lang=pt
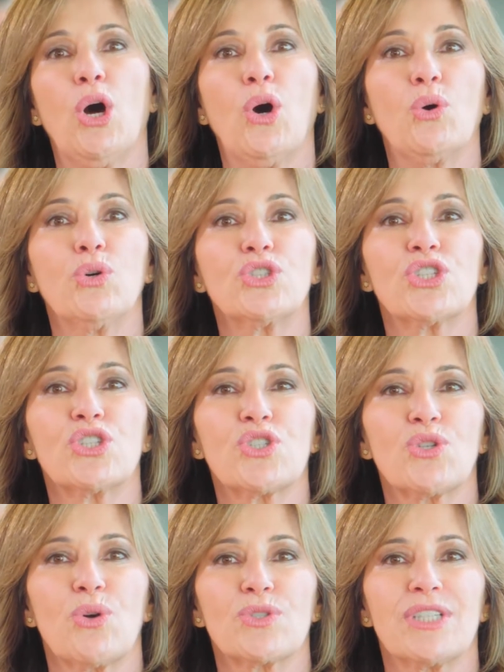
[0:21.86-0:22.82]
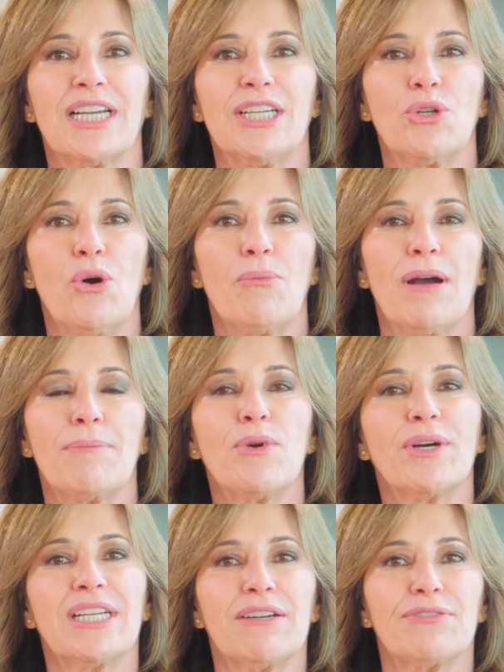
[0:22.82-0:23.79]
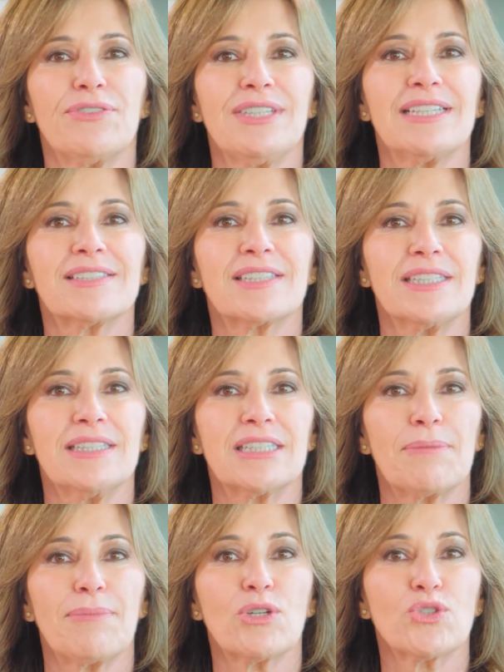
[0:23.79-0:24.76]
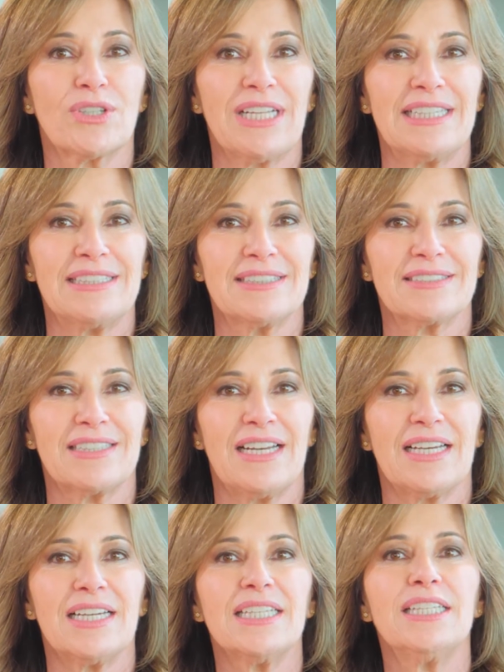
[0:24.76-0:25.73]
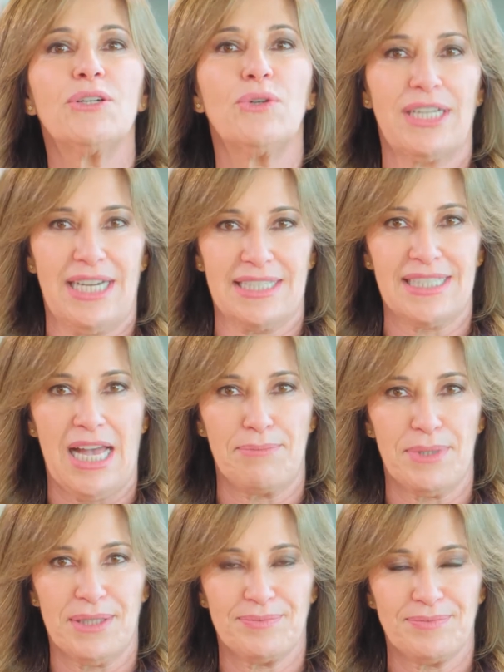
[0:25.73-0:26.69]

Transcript: Ruth de Souza ganhou uma biografia escrita pelo jornalista Igor Kassab.